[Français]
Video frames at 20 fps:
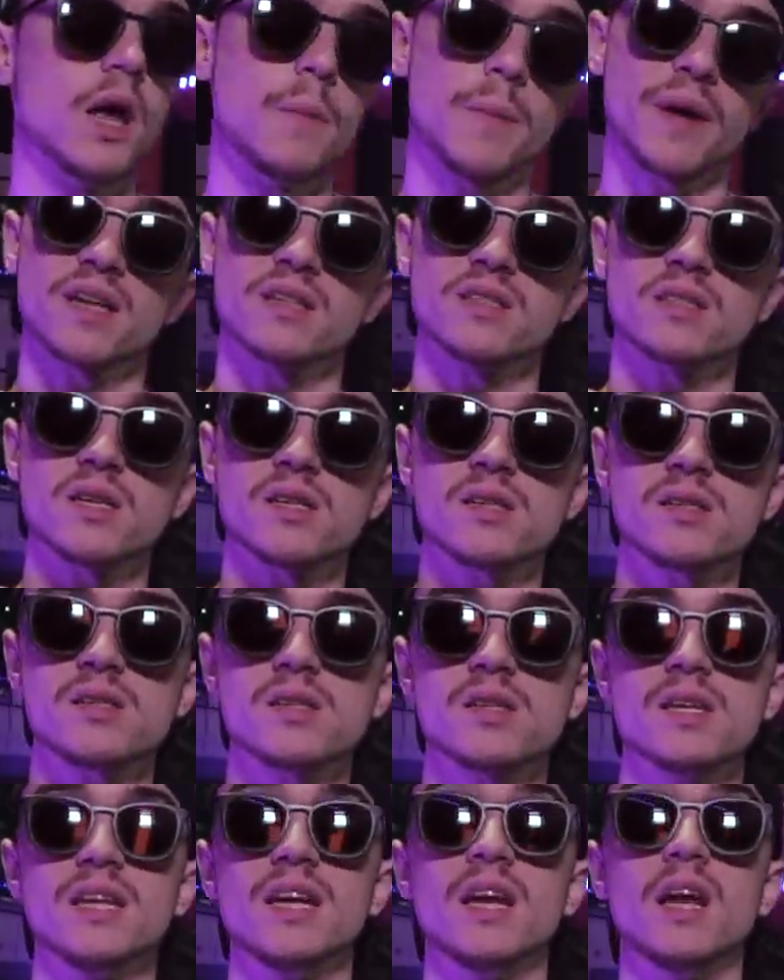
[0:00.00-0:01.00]
la
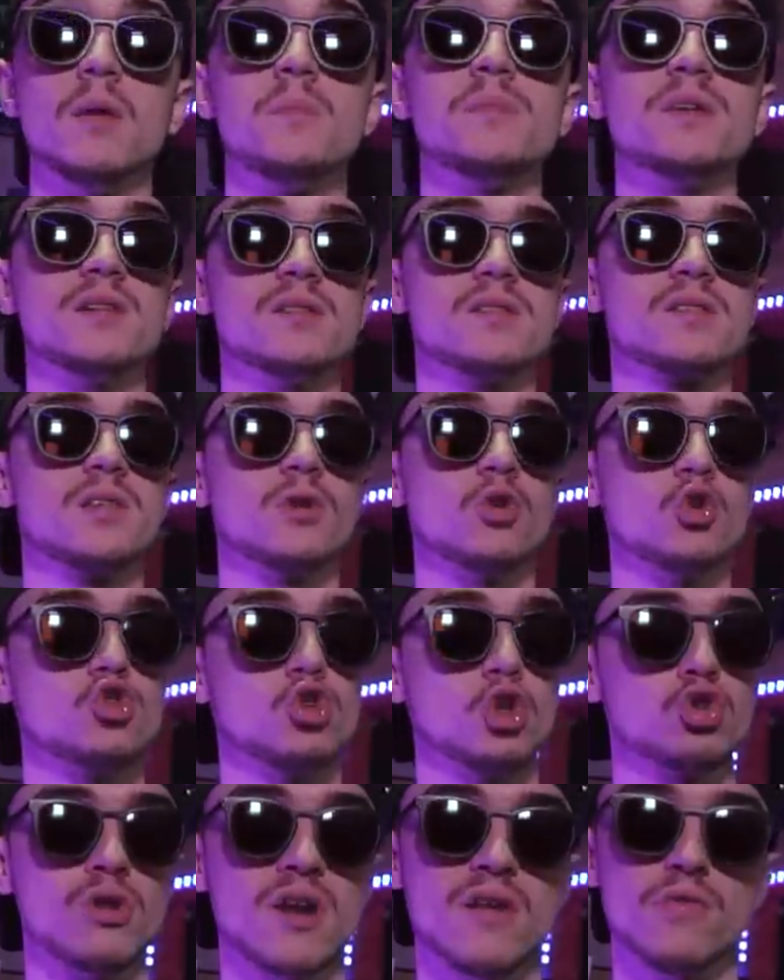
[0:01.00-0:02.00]
prestance et l'ambiance qui
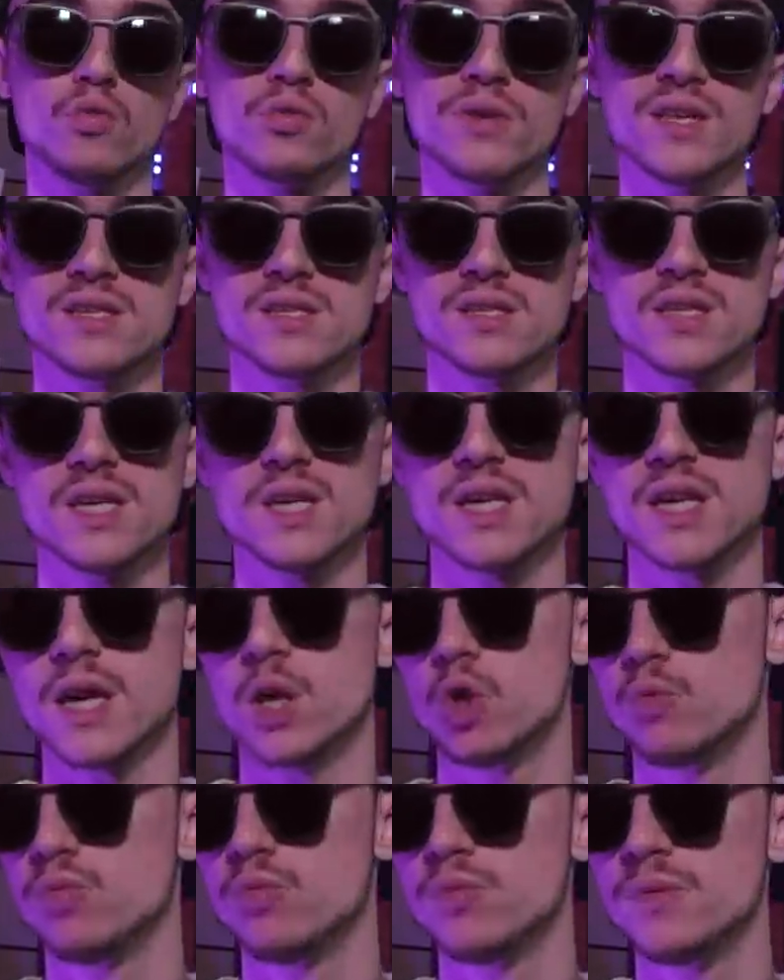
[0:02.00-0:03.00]
ressort de la fournaise et qui
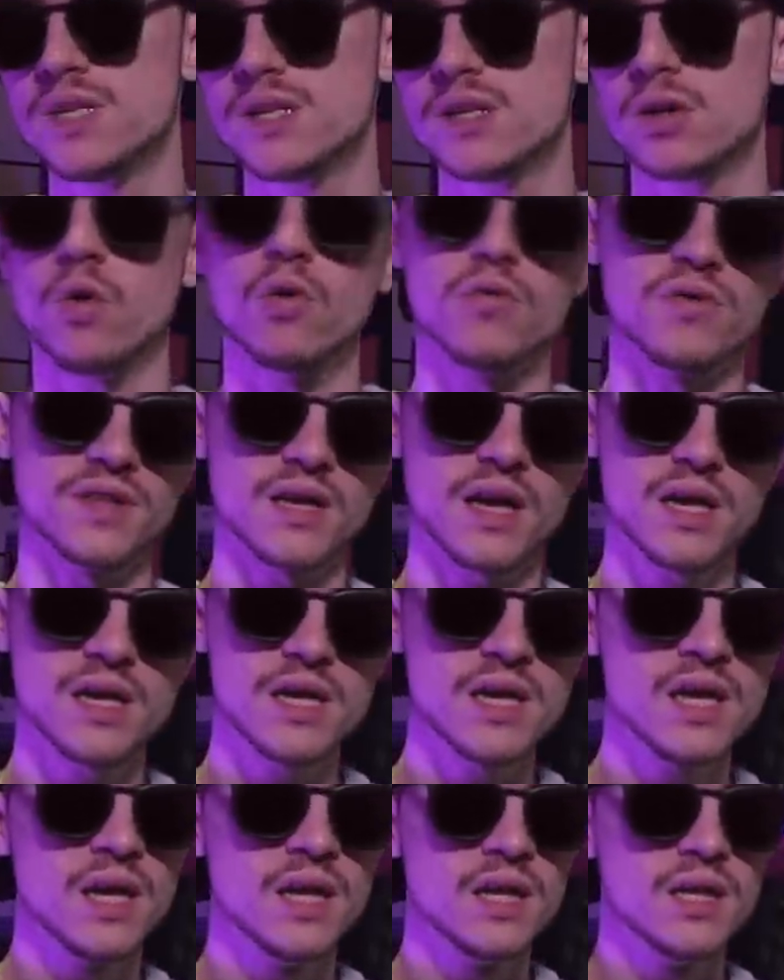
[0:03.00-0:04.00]
est le public au
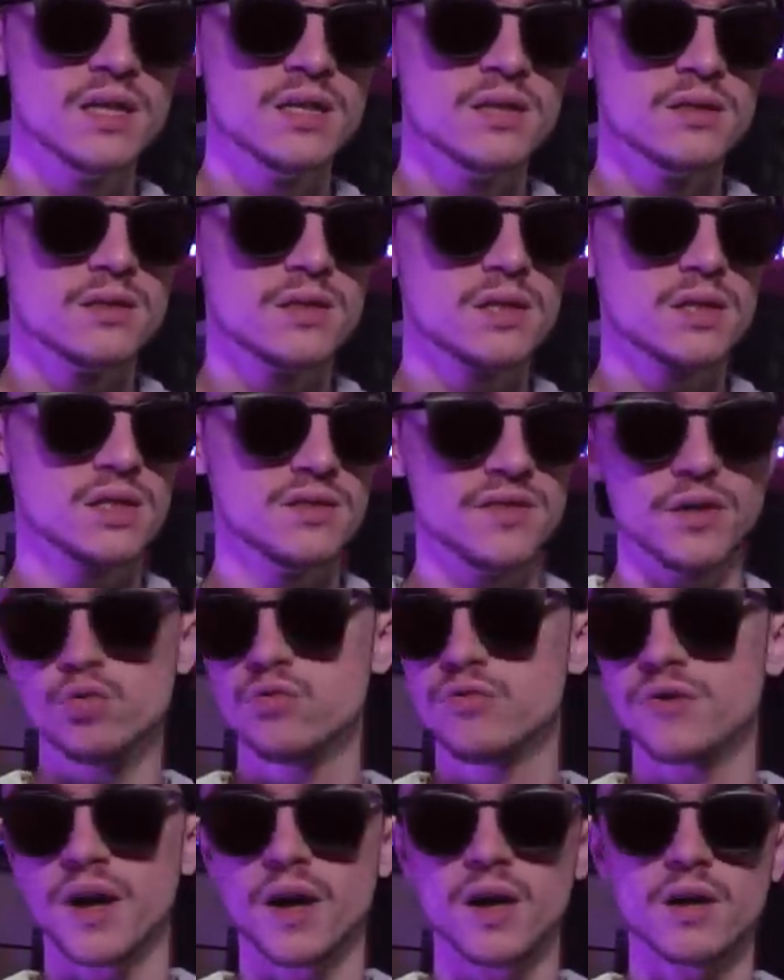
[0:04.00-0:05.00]
final, qui va
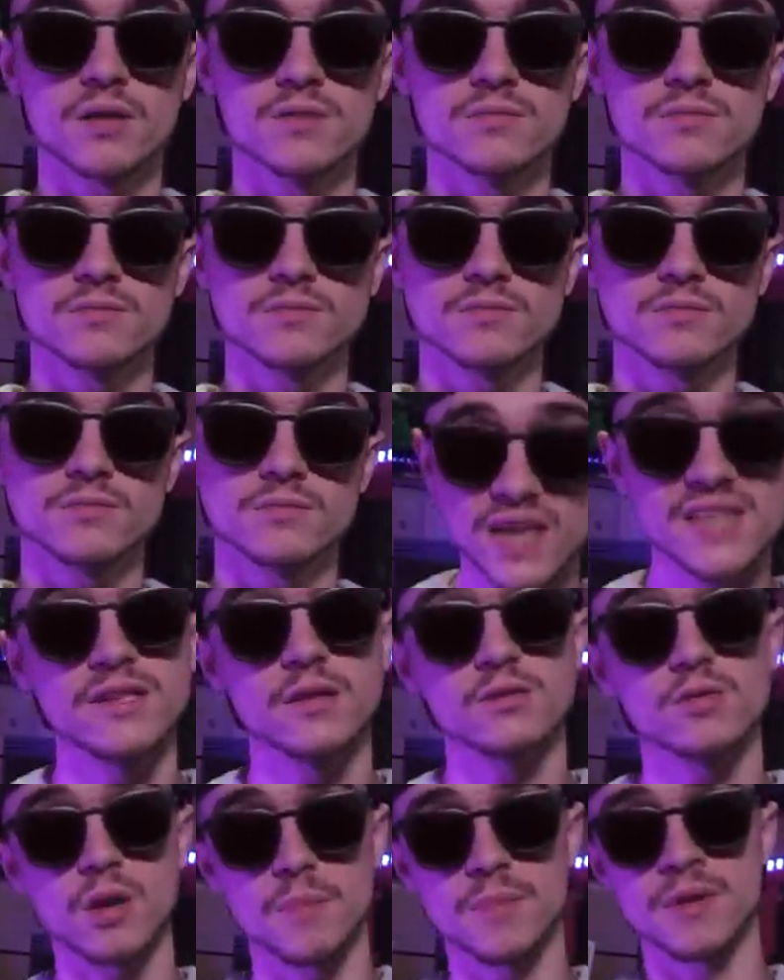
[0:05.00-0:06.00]
tout faire. Du côté des
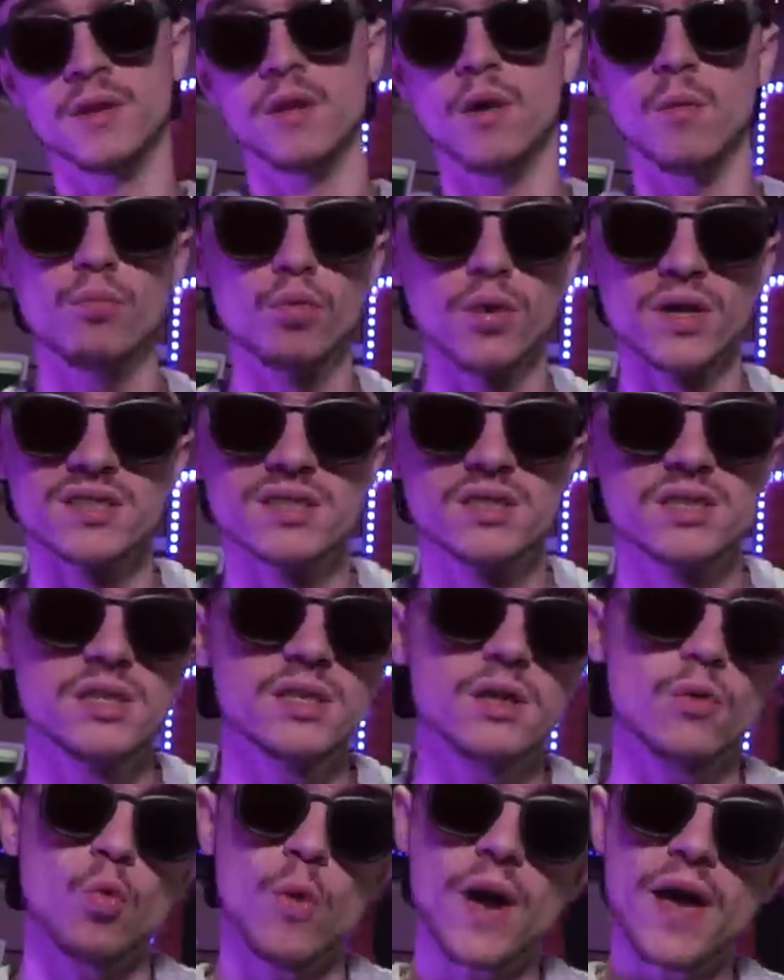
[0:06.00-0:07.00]
organisateurs maintenant, on pourrait se
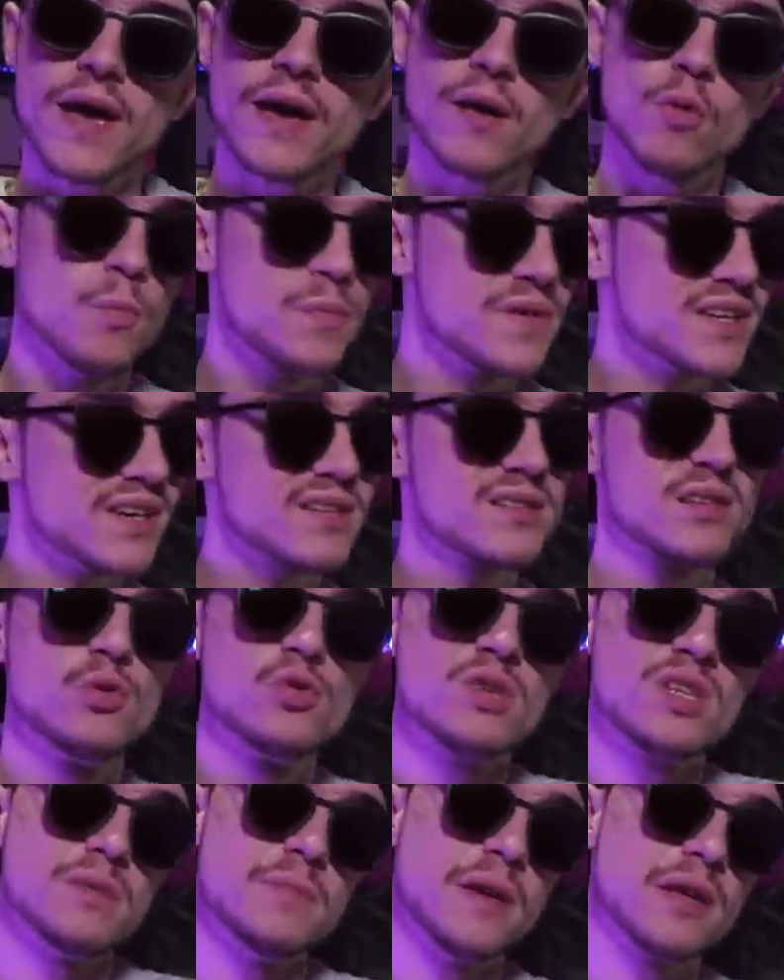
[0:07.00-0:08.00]
dire, ouais, au pire, c'est
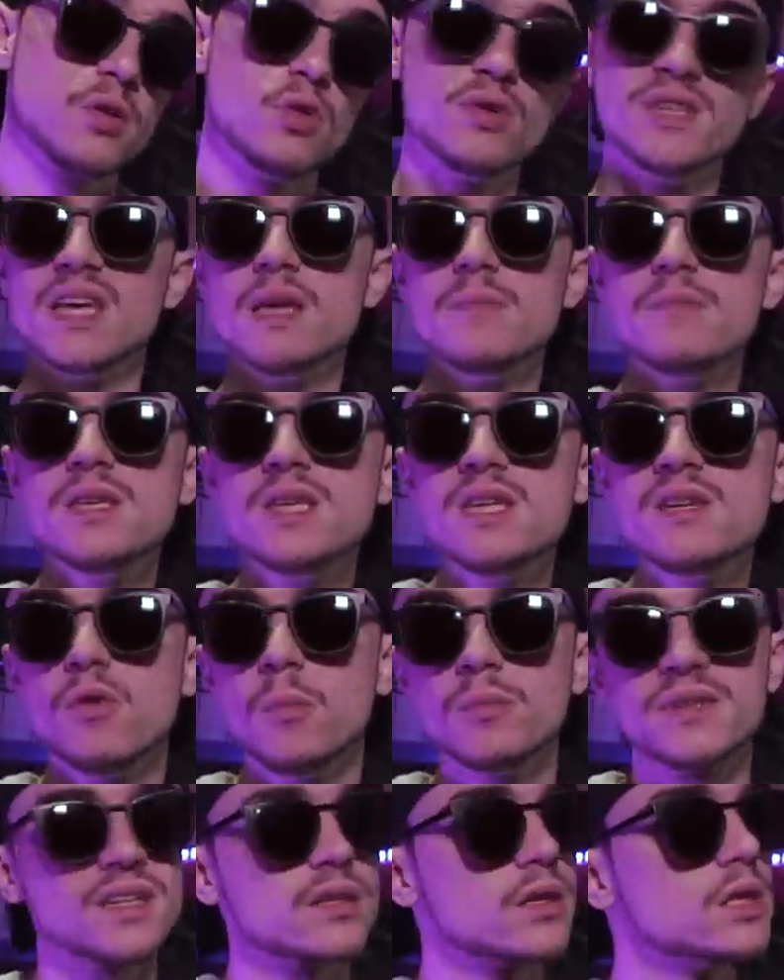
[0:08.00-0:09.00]
eux qui mettent le yébi, ils
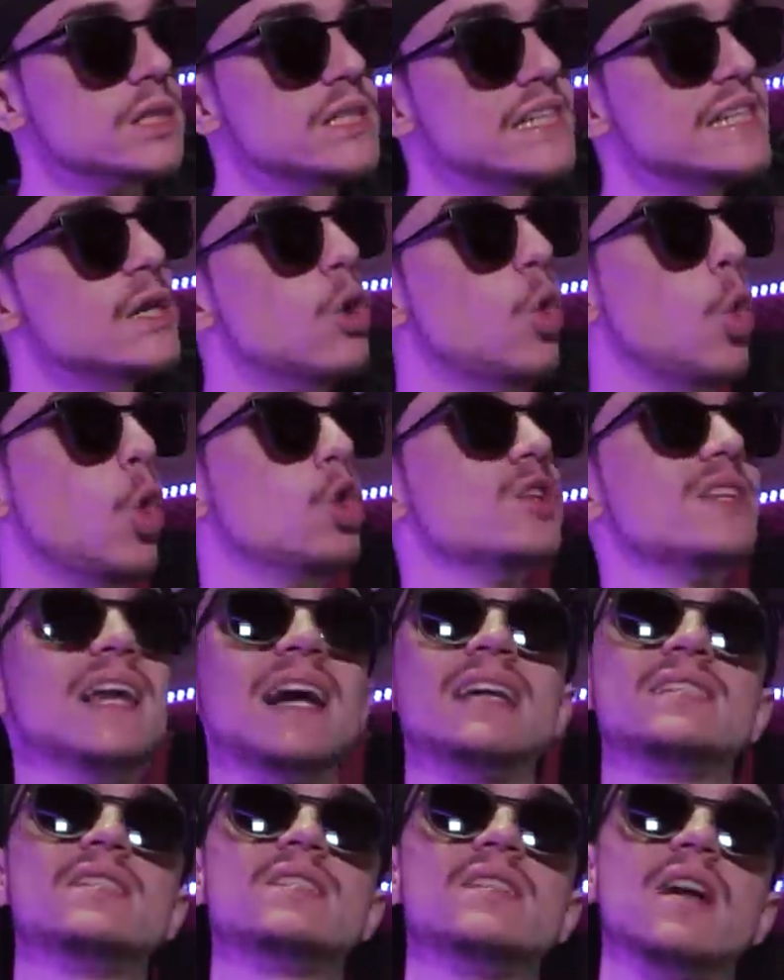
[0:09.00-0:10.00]
vont peut-être euh, rôder
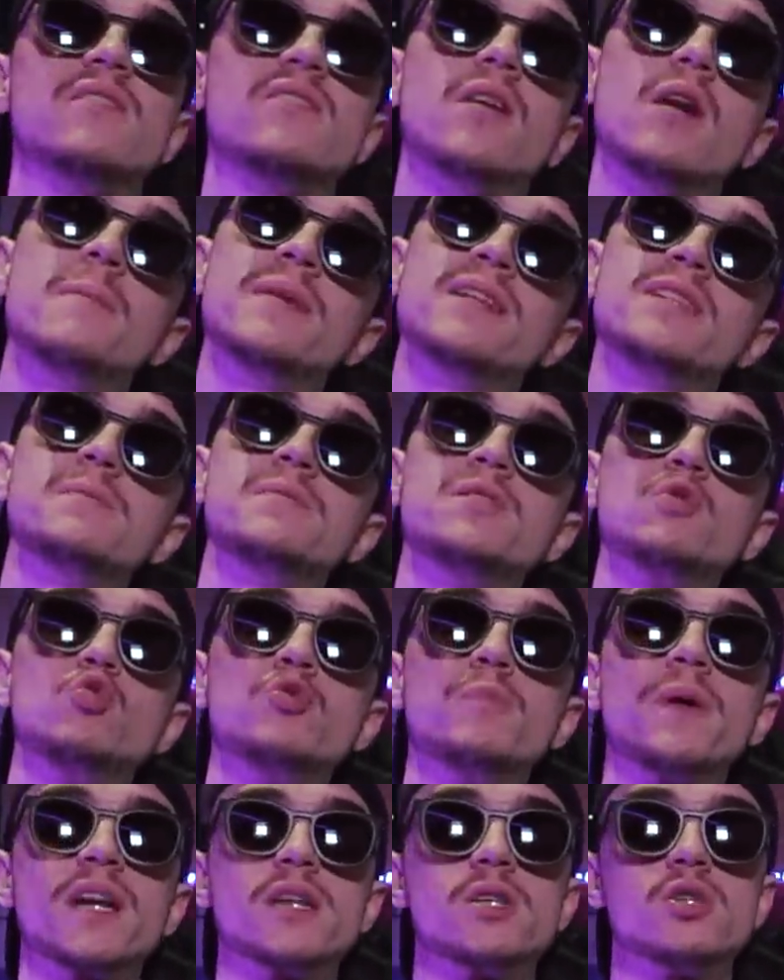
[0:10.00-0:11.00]
l'artiste avant, mettre des petits
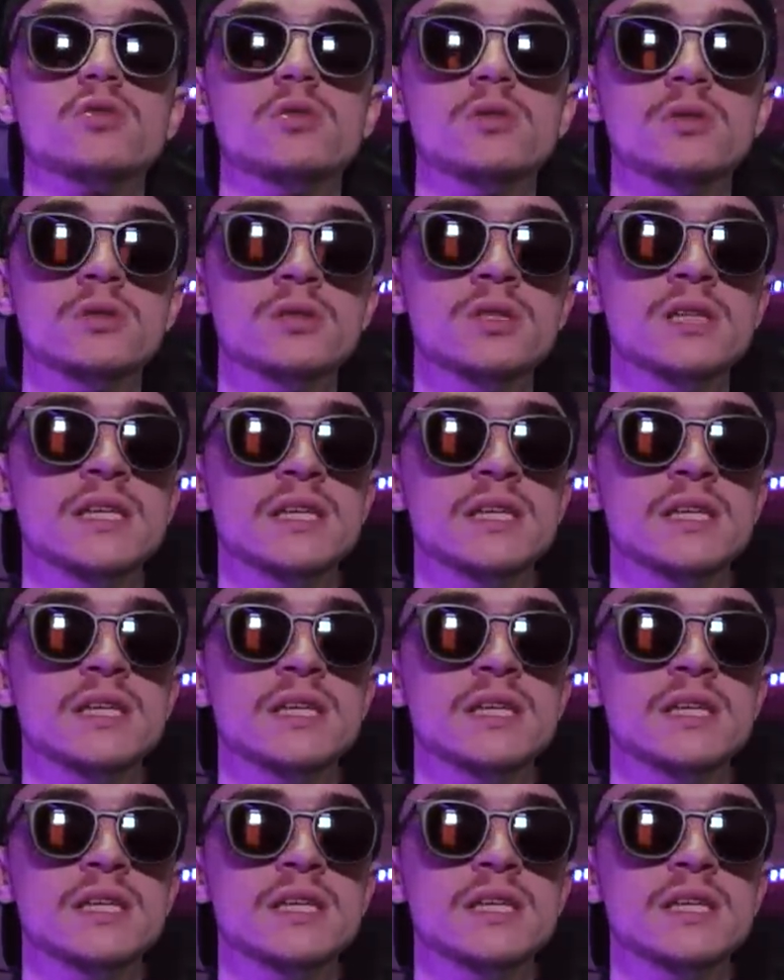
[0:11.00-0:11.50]
coups de pression.